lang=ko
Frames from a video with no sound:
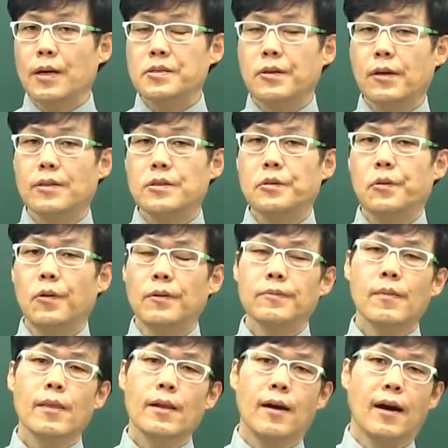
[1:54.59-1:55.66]
하셔가지고
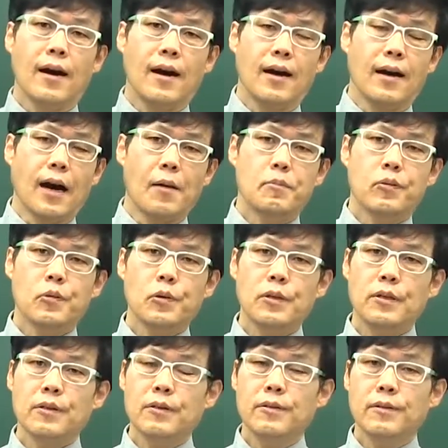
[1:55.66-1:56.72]
아 앞으로
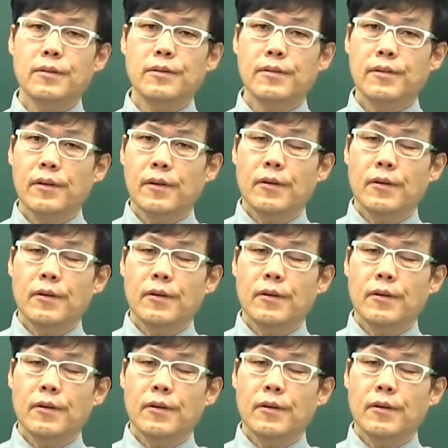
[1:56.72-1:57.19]
이런